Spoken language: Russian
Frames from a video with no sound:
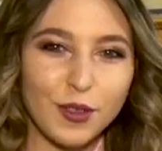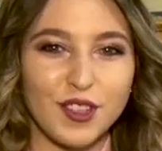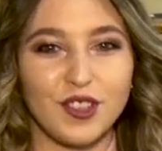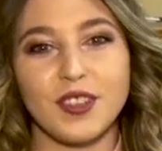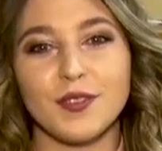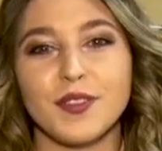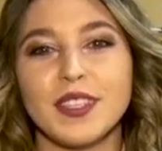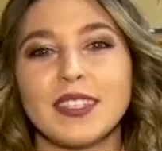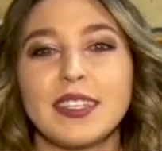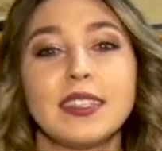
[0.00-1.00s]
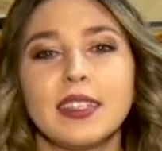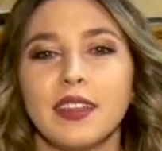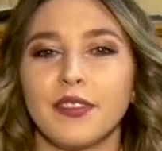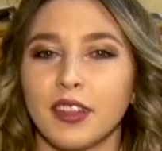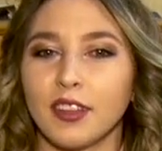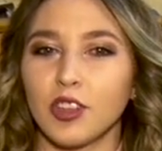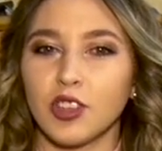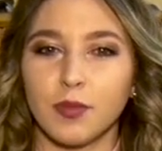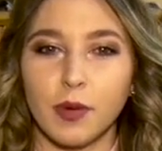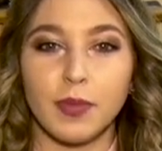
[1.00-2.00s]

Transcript: Вот сейчас все зрители, наверное, должны мне